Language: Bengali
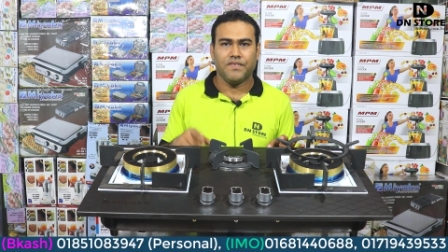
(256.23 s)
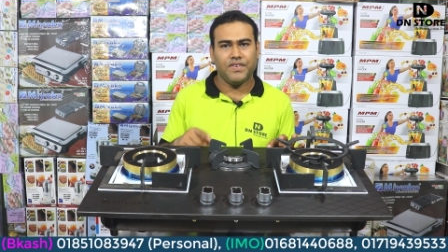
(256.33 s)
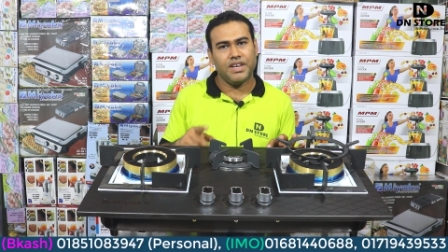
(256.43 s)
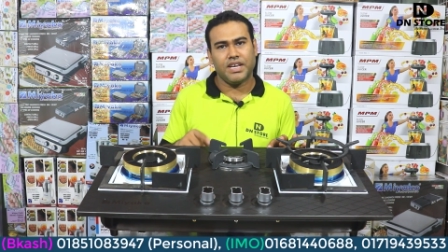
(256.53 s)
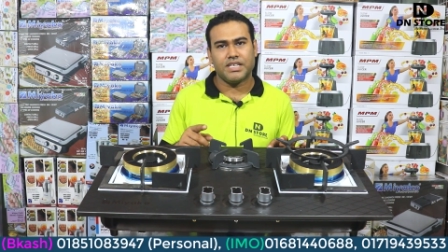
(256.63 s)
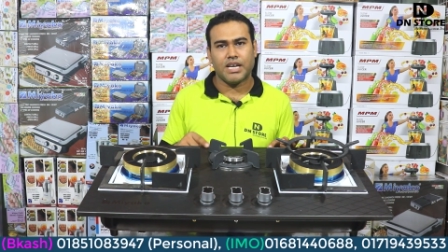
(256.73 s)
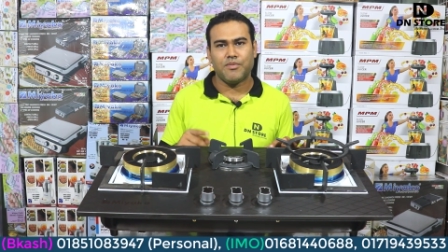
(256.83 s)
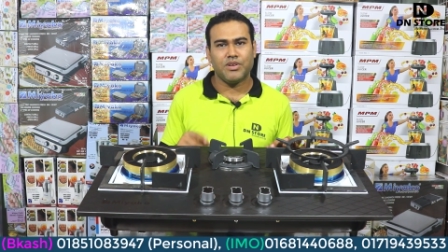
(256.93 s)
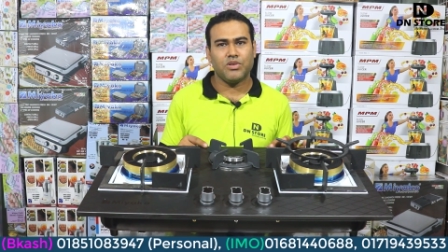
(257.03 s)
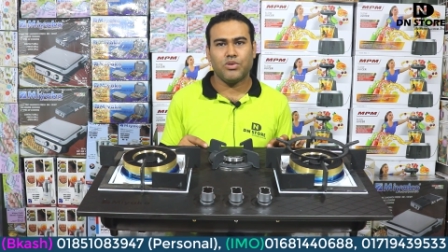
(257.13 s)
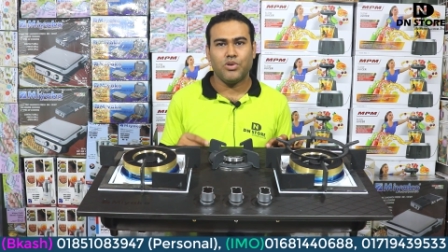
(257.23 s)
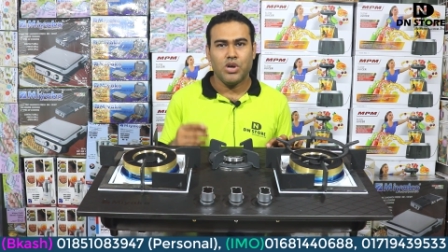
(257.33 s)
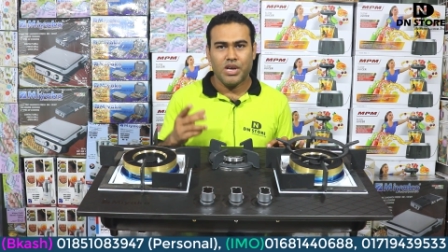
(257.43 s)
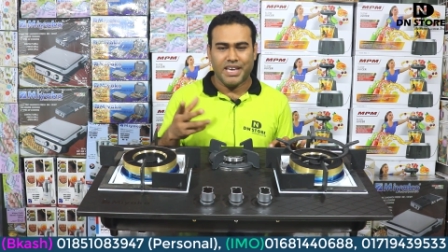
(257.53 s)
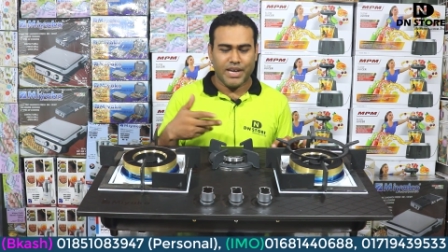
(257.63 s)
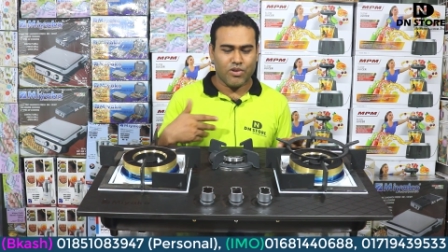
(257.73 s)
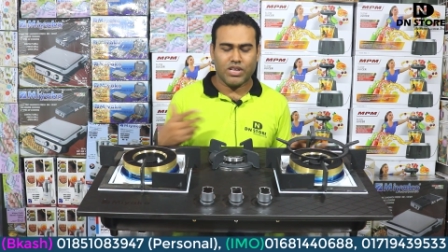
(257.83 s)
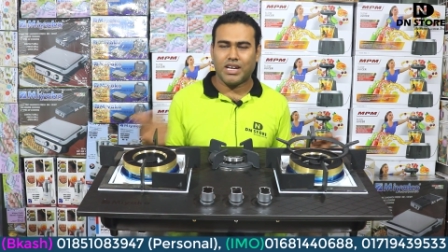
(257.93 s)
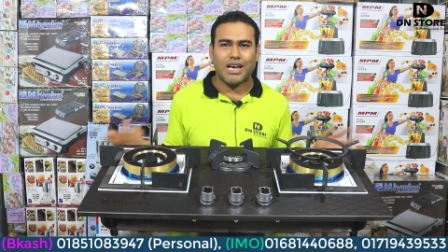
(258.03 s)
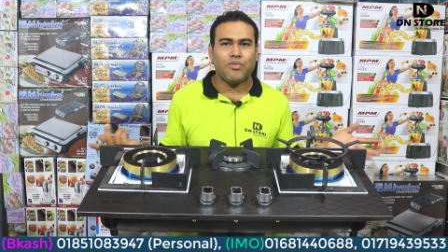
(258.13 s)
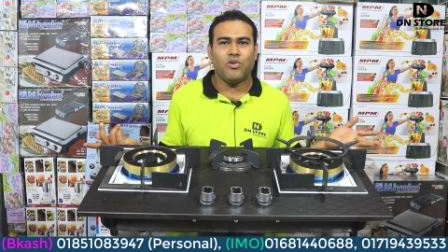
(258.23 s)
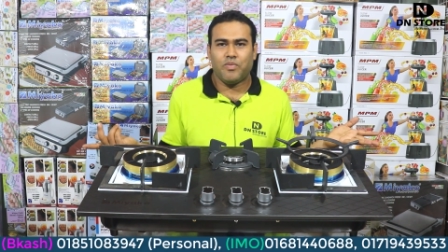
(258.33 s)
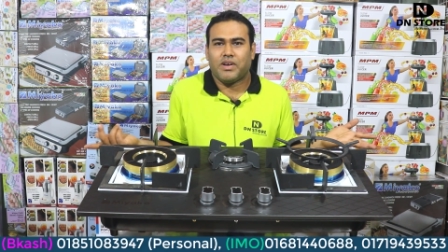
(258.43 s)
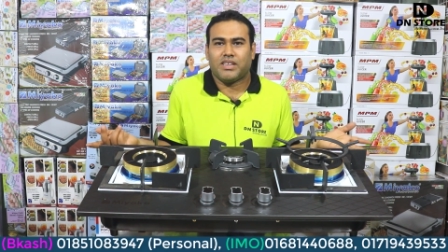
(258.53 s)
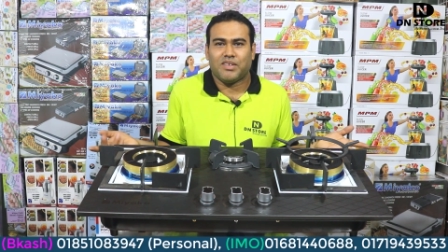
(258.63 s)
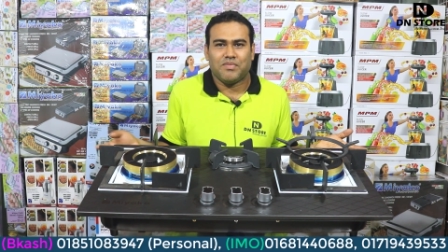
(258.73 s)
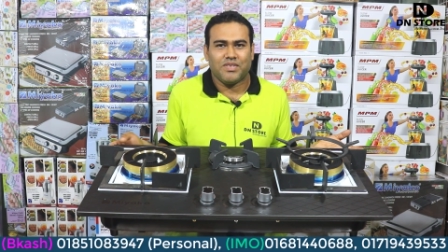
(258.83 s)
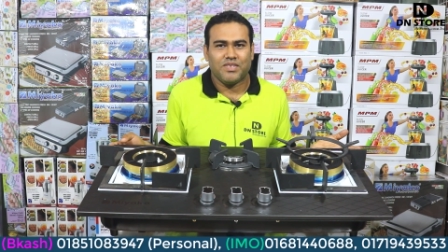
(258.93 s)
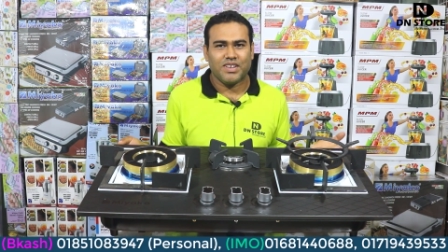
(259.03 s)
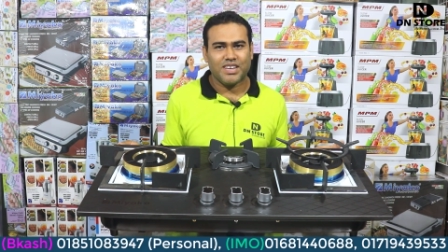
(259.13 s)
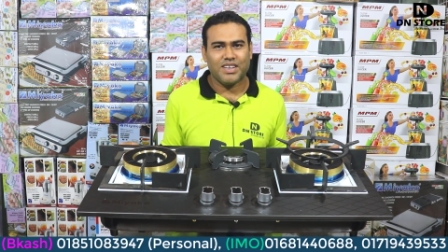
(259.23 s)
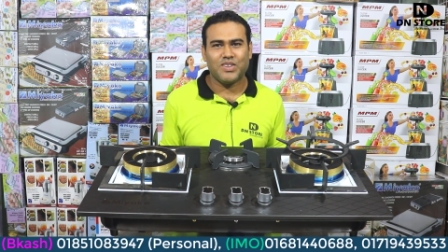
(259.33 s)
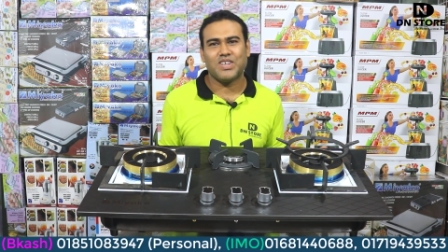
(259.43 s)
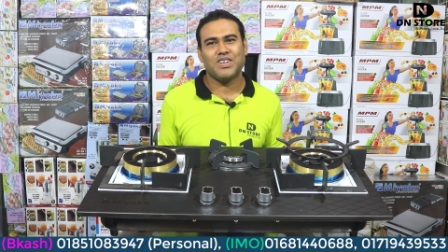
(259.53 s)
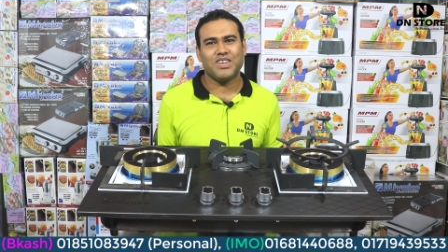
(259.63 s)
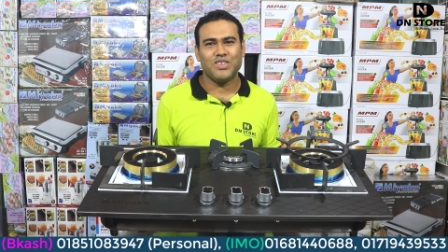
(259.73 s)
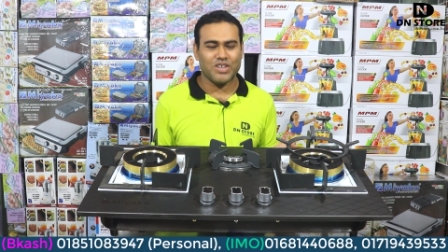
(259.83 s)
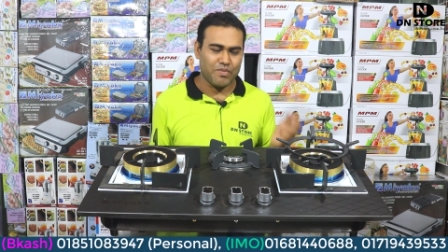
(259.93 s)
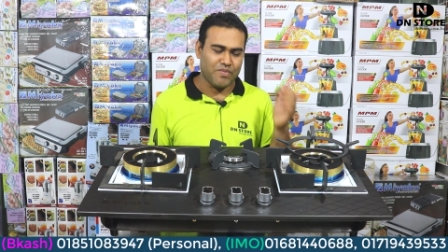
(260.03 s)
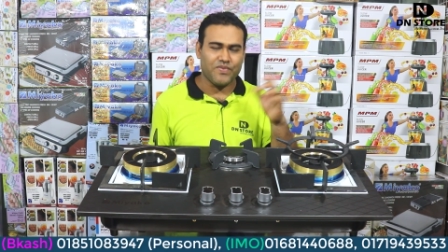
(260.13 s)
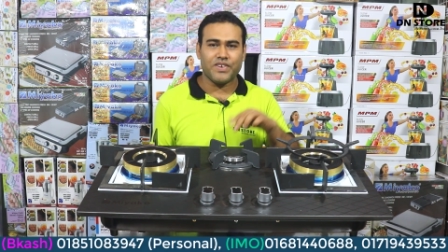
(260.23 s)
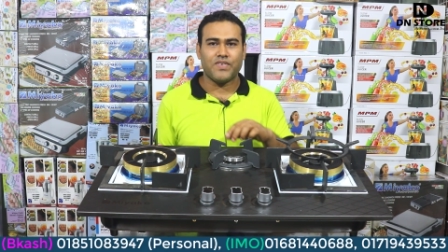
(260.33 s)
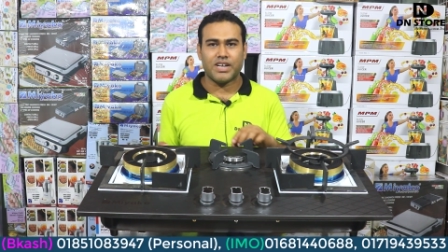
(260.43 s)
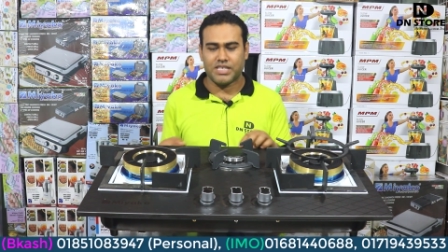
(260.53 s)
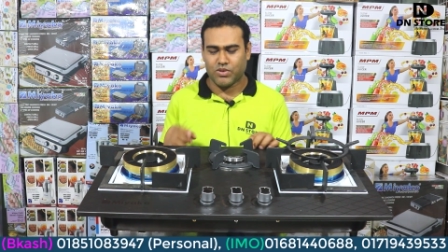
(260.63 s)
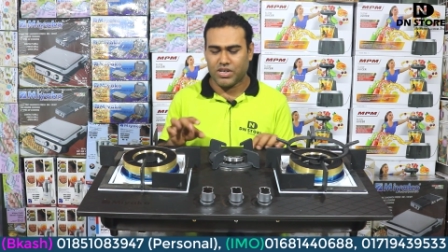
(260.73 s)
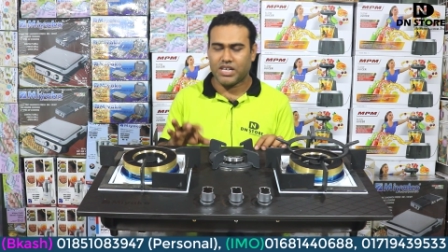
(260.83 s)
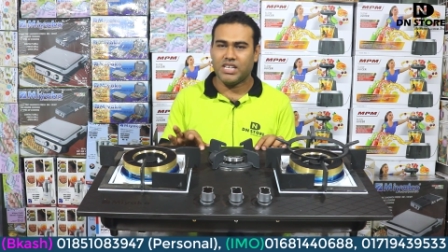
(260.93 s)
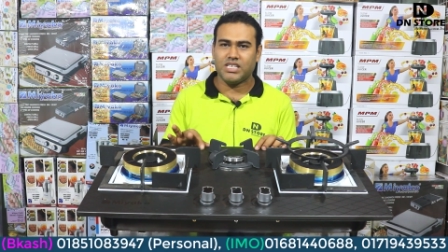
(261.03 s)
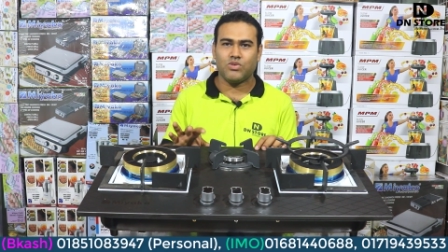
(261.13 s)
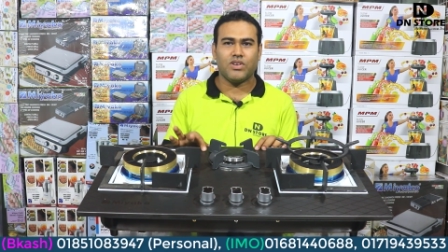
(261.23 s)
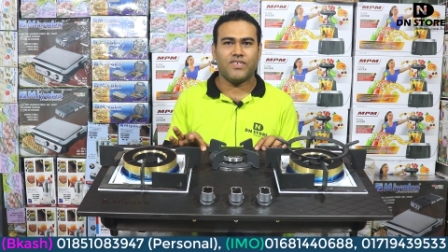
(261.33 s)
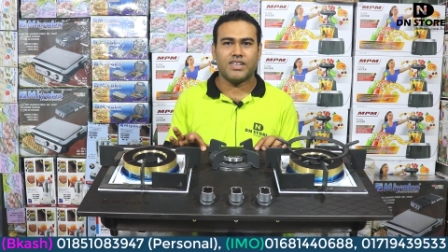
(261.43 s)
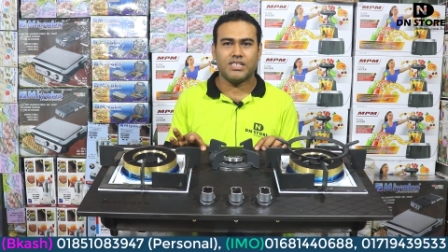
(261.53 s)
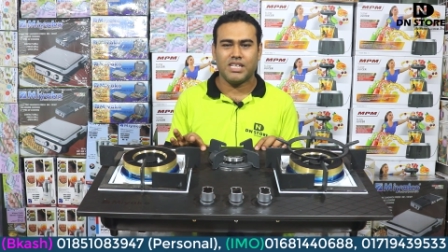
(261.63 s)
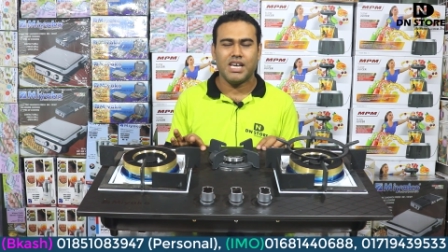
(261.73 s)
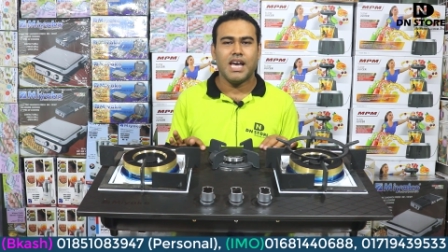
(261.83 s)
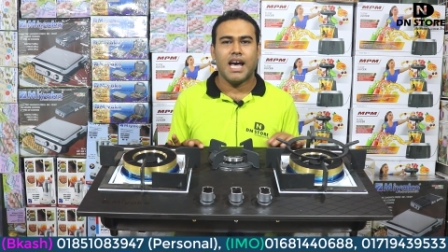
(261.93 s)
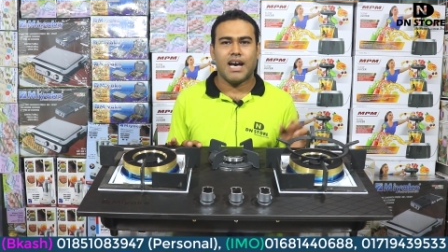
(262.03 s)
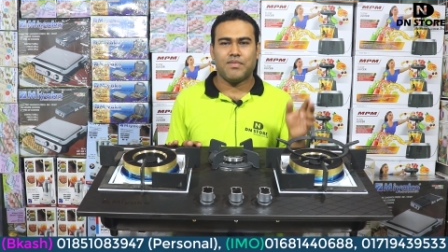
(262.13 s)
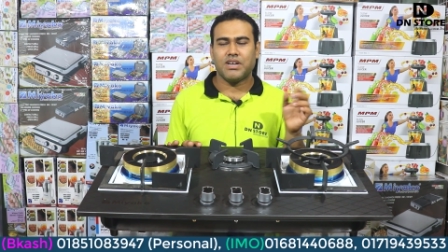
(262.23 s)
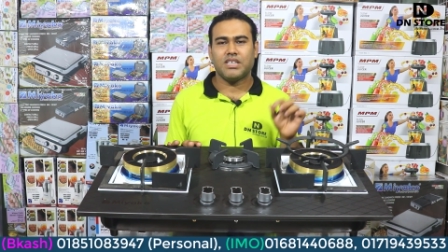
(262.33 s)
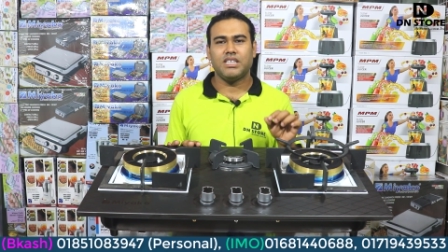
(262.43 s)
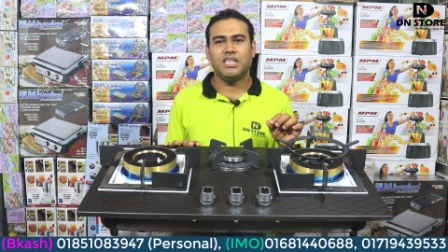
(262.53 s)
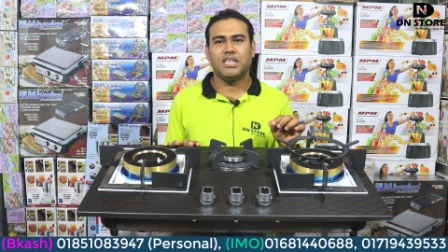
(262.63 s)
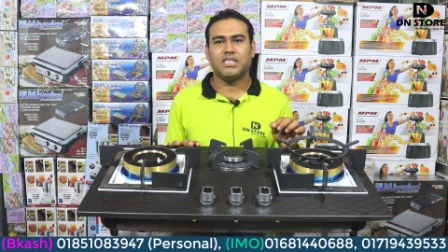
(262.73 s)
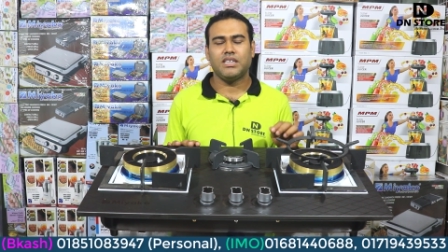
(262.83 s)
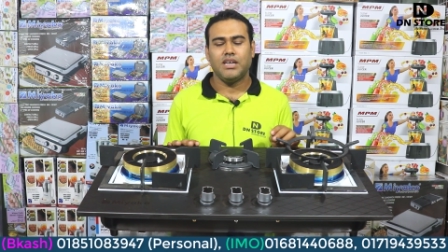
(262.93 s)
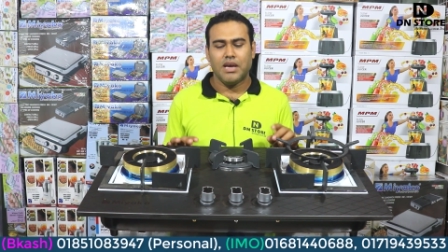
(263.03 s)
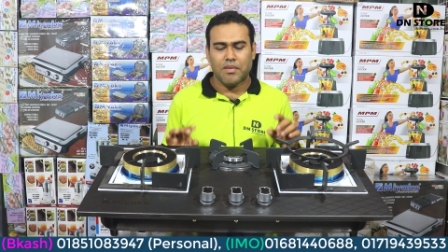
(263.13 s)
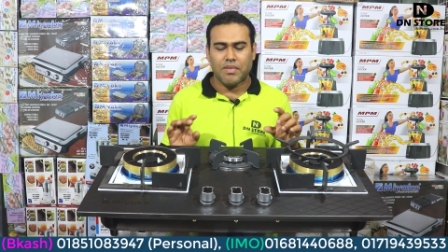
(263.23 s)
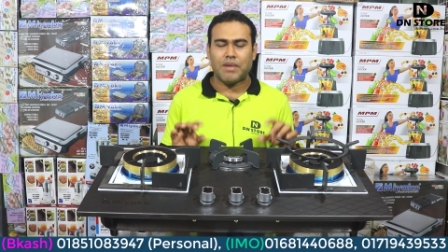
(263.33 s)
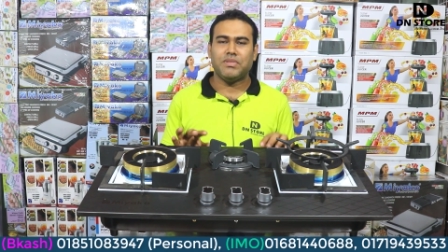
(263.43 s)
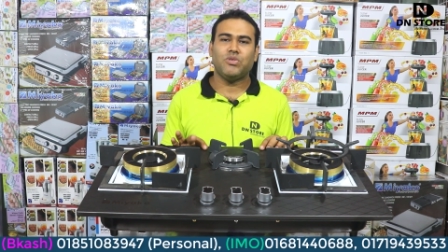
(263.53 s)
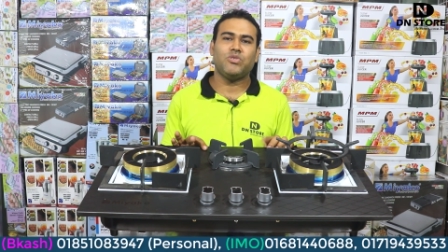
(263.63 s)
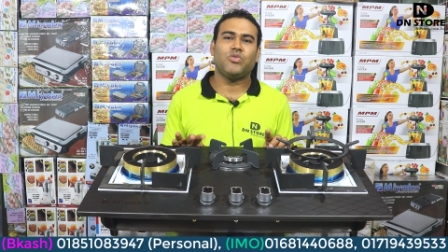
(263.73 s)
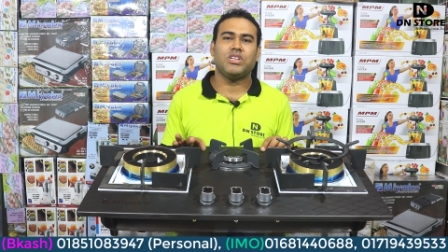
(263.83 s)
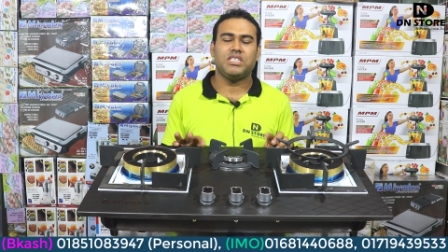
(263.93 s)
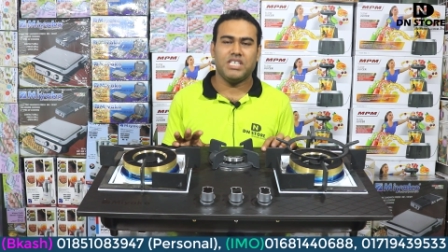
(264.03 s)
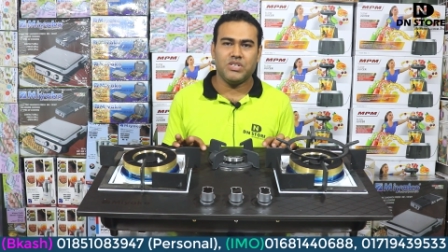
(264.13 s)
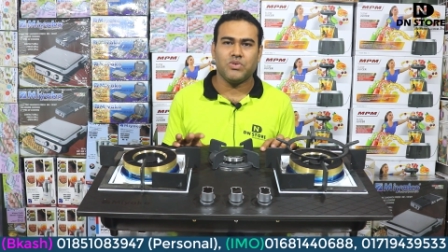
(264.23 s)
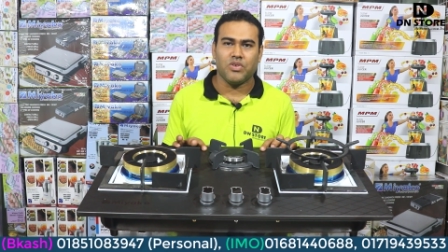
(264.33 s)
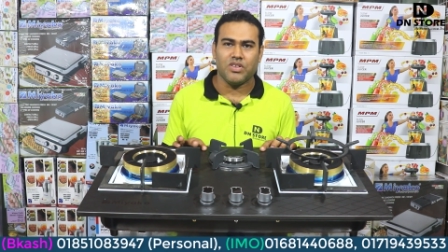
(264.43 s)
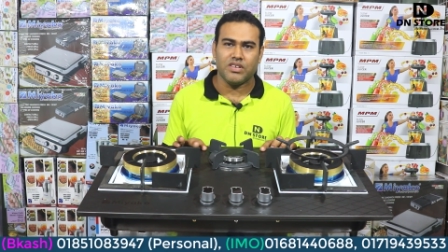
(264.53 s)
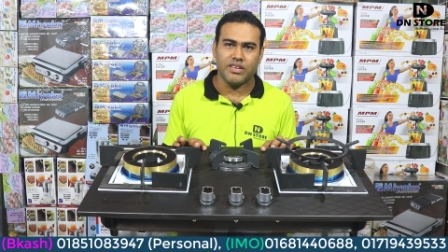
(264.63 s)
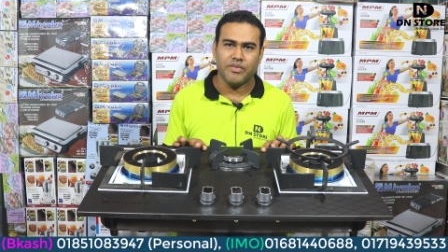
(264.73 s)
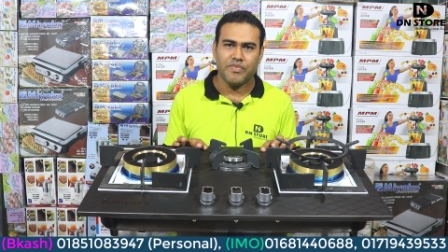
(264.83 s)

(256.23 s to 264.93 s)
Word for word: ফিরে গেছে আমি কিন্তু এই কথা না বললে পারতাম কিন্তু আসলে কী দরকার ফাটছে অনেকে নিচে চুলা ফাটছে আমার কাছে নিয়ে এসছে বা আমি ওনাদের চেঞ্জ করে দিছি